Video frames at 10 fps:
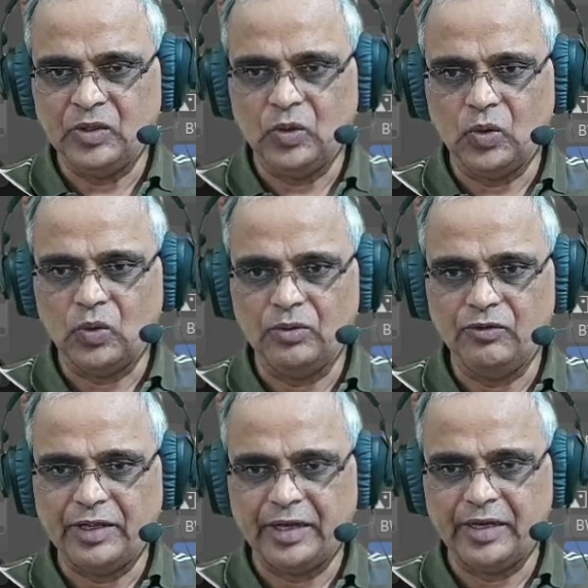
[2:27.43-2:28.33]
వాళ్ళు
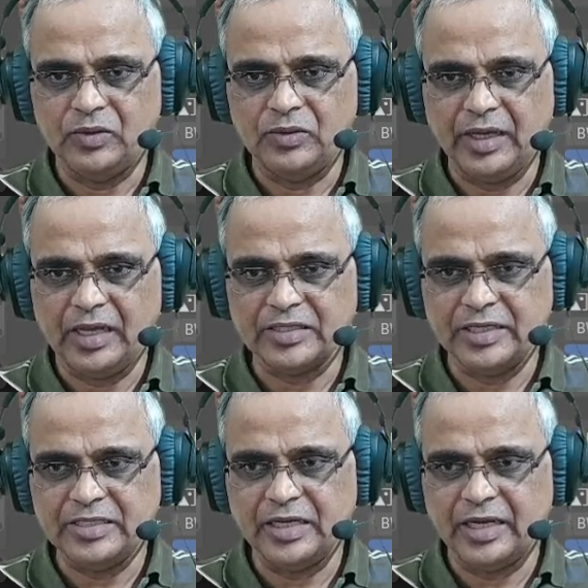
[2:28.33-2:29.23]
వేరే ఏమైనా ఉంటే ఆ
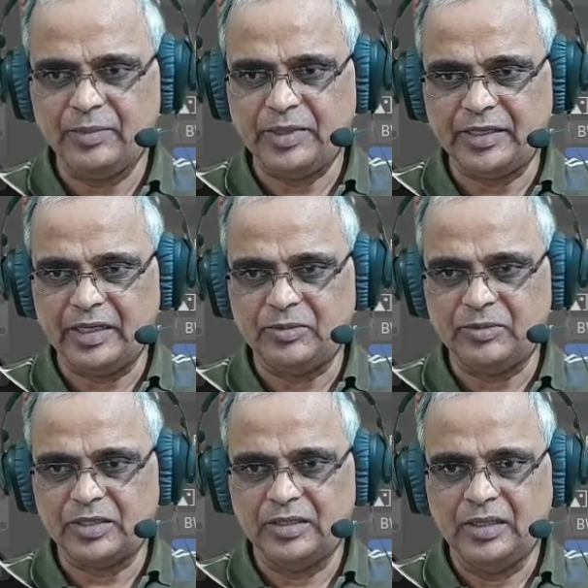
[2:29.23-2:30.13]
సైజు ఇక్కడ పెట్టాలన్నమాట
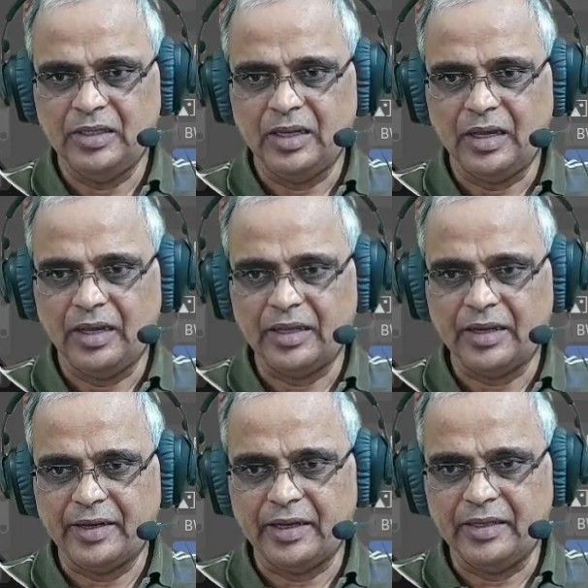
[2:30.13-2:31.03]
అలాగే ఇక్కడ
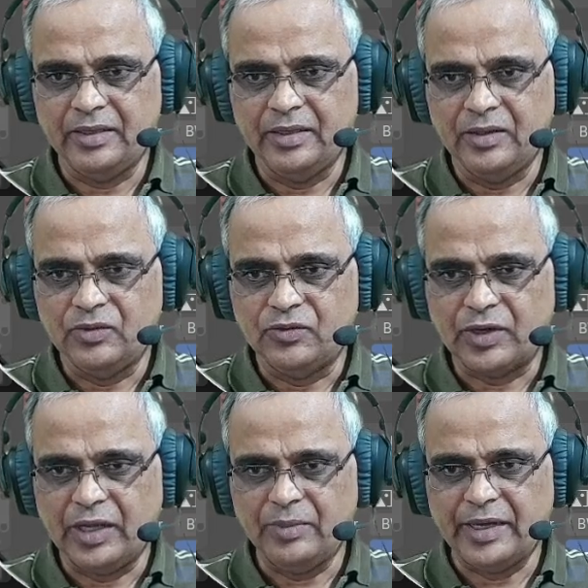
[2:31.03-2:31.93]

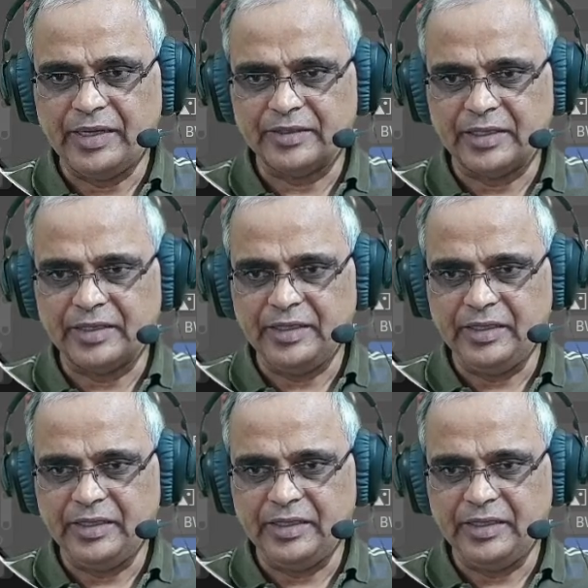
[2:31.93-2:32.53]
ఫ్రేమ్ రేట్ థర్టీ